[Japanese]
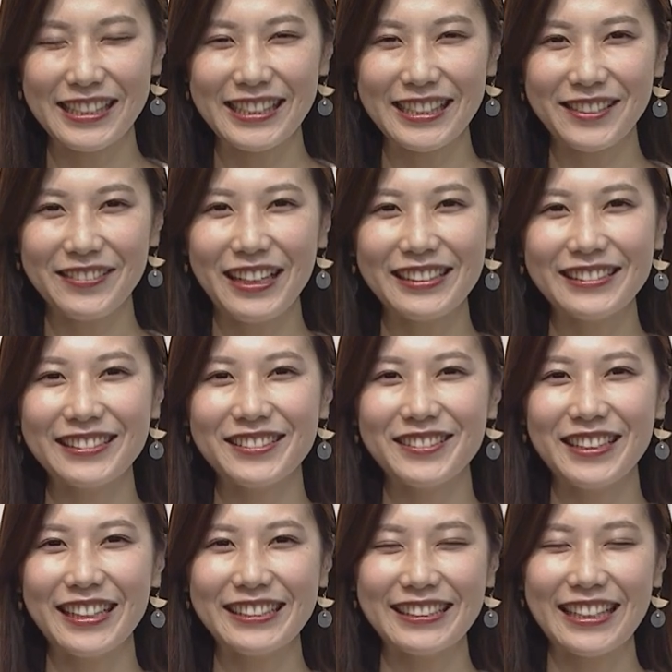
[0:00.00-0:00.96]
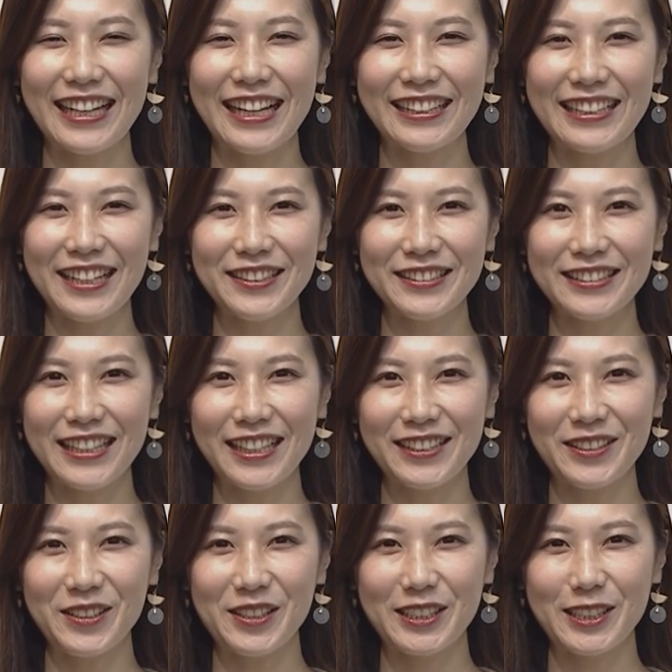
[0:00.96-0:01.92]
にちは OHK
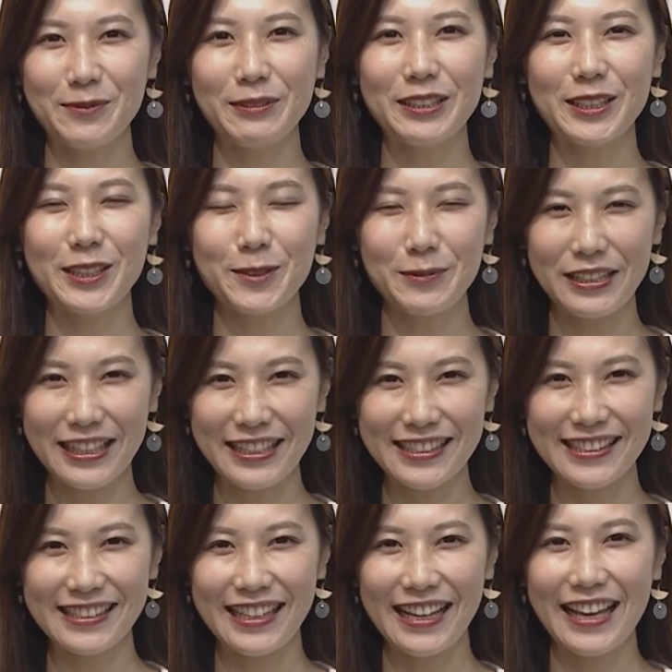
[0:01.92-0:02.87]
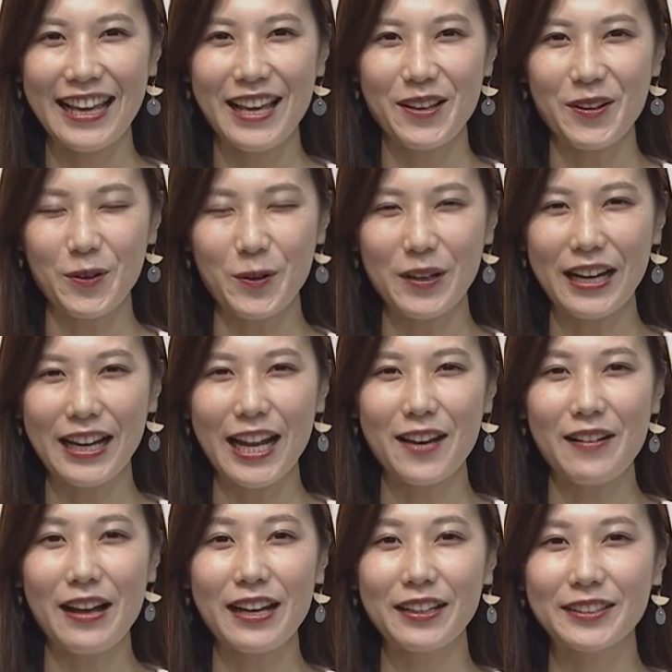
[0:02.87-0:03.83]
アナウンサーの藤本久美ですここか
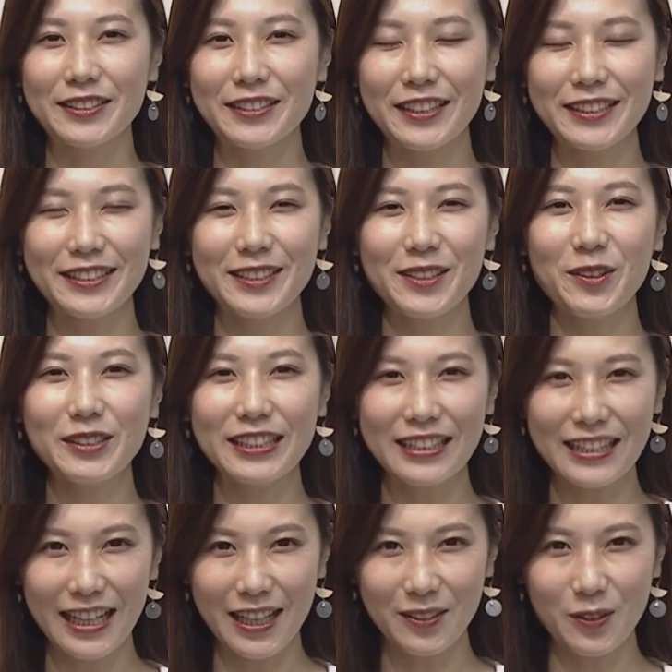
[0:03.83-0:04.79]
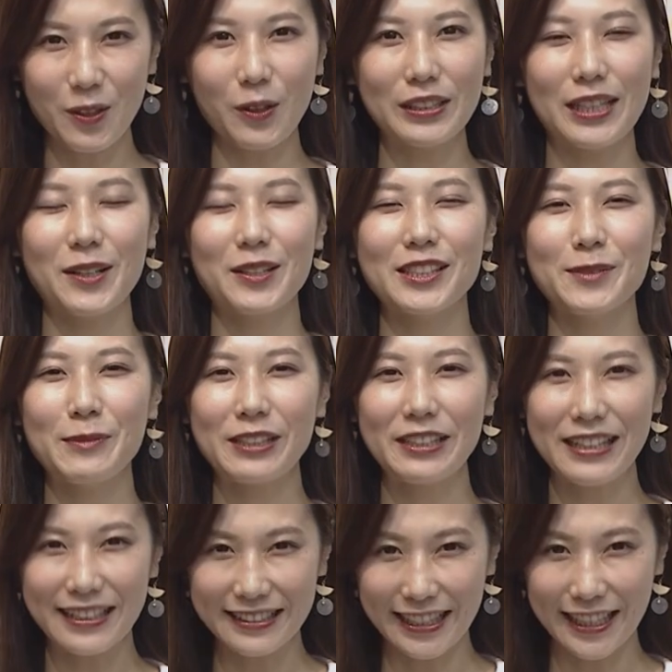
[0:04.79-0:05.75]
らはクスクスのお時間をお楽しみ
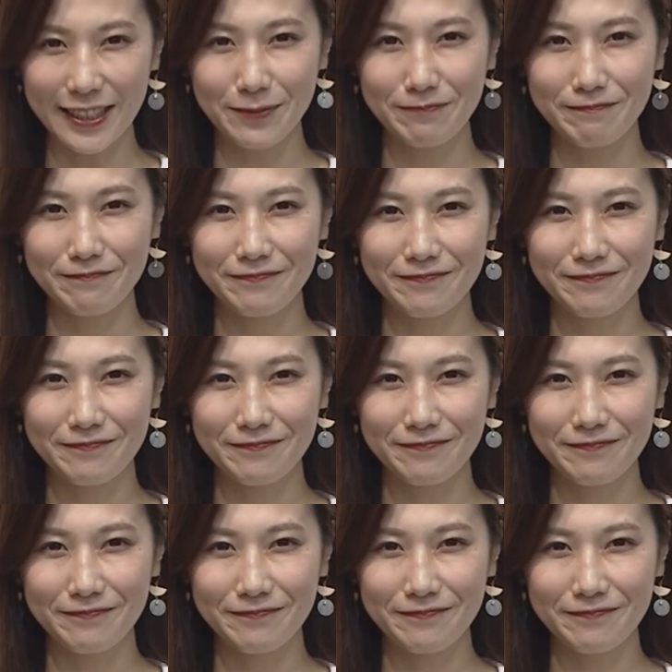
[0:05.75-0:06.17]
ください